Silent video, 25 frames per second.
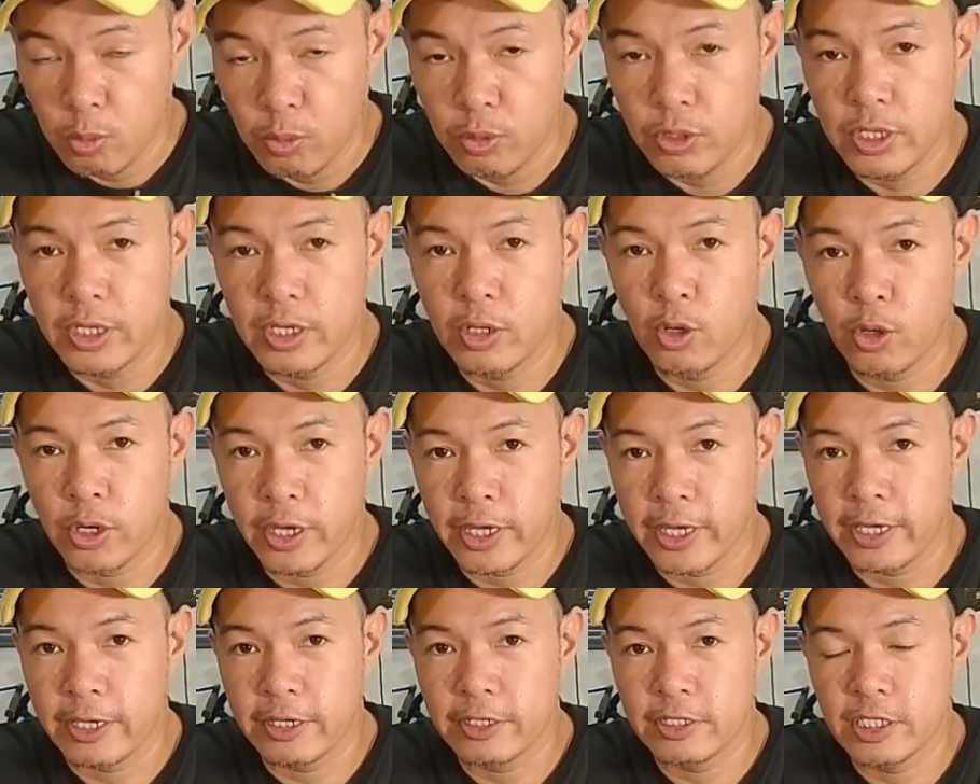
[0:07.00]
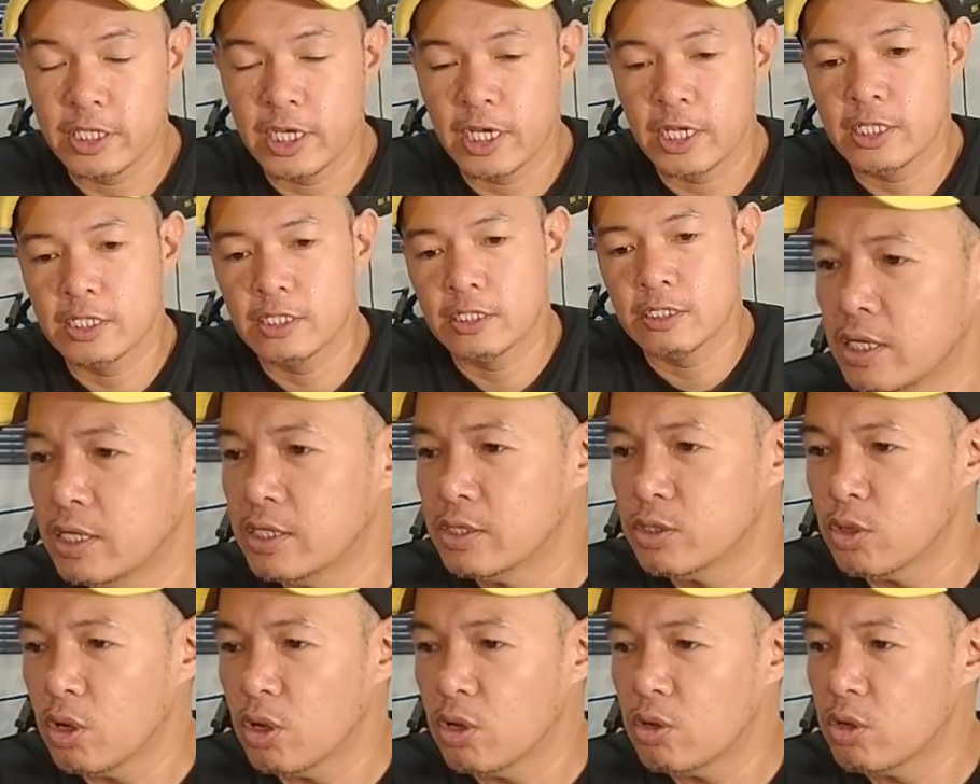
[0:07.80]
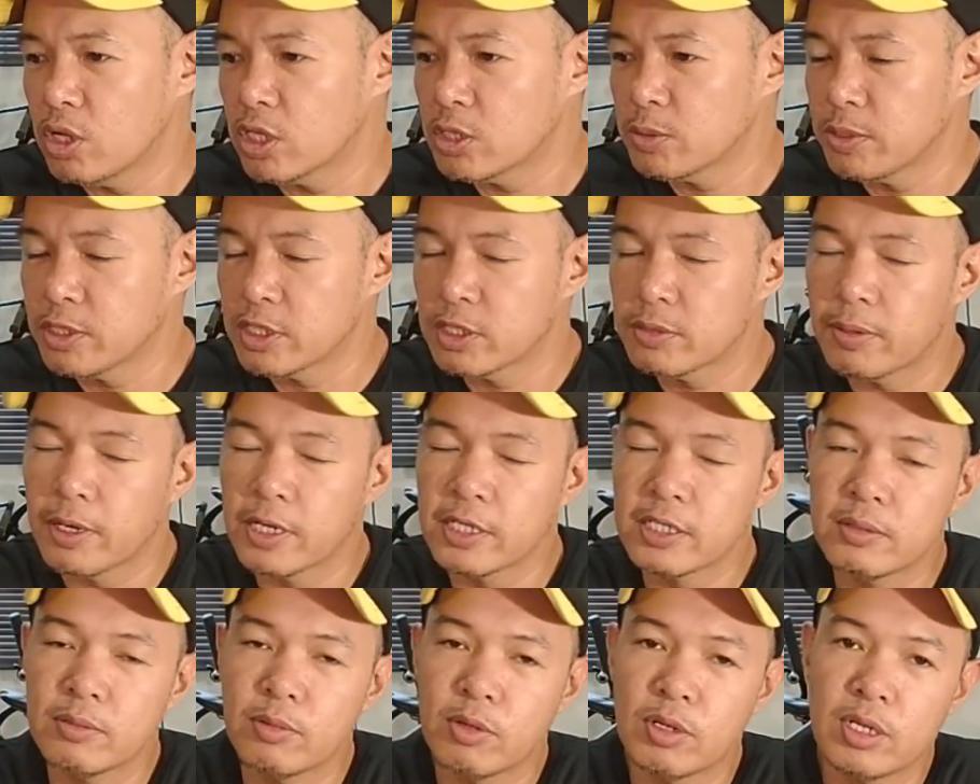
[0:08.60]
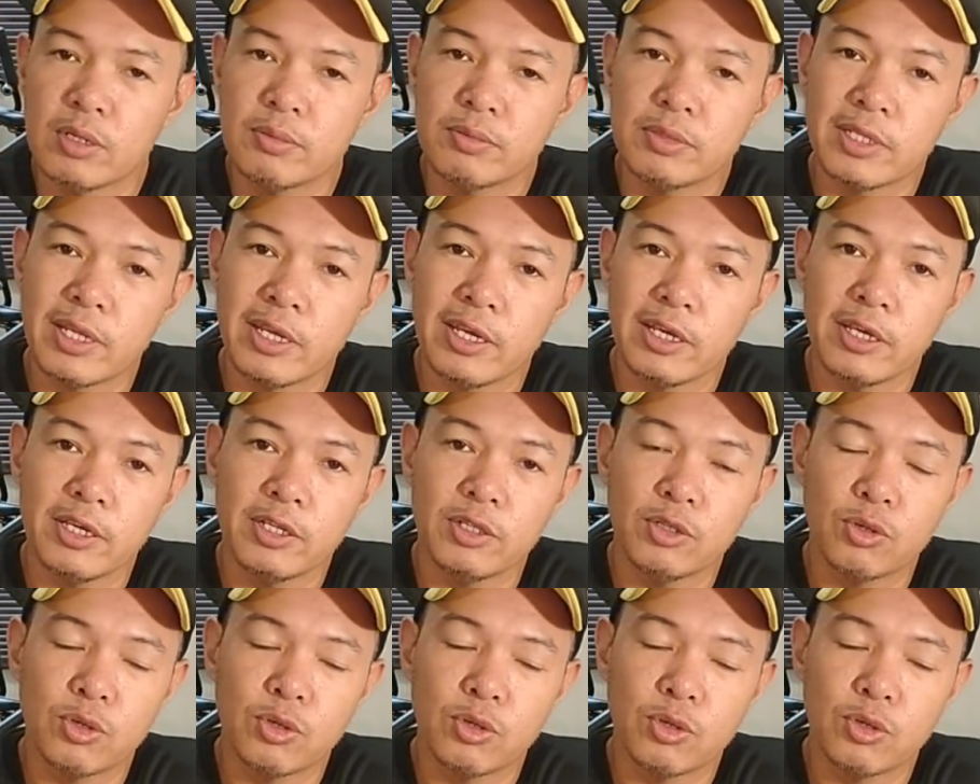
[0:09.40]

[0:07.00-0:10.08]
Hopefully okay kayo dyan. So ako as much as possible, I'm staying